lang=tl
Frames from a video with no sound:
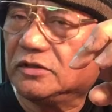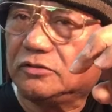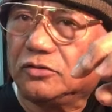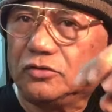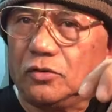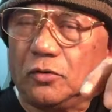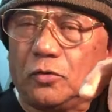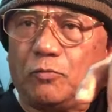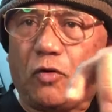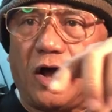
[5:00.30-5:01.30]
dito
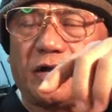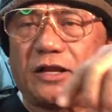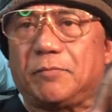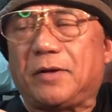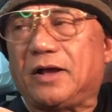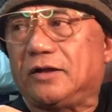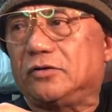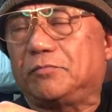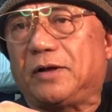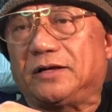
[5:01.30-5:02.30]
yung buhangin na pang
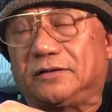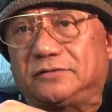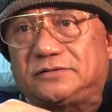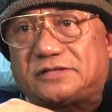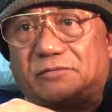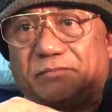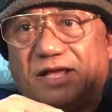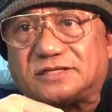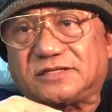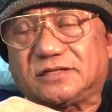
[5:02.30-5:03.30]
ano pang
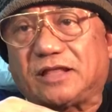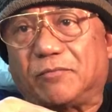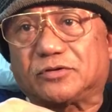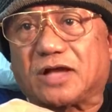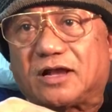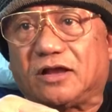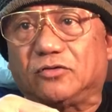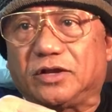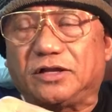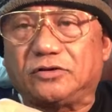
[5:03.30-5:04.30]
sandblast tapos
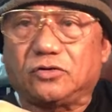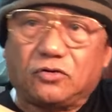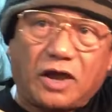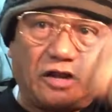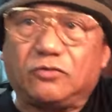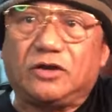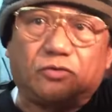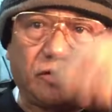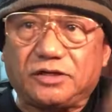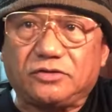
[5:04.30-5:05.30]
kakalugin niyo o halo
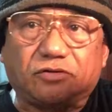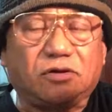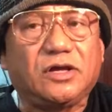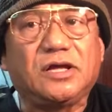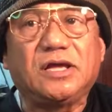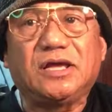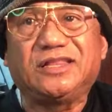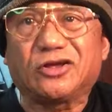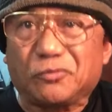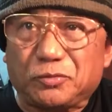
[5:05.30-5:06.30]
haluin niyo.
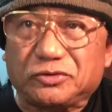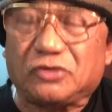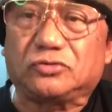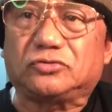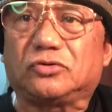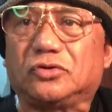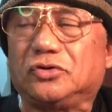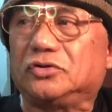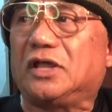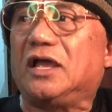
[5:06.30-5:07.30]
Hindi ko po tinuturo
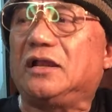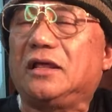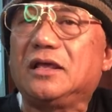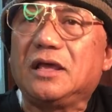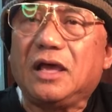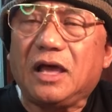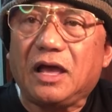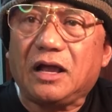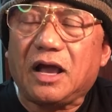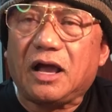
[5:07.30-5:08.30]
'yon dahil
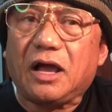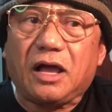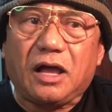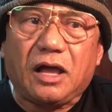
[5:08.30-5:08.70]
ang uh,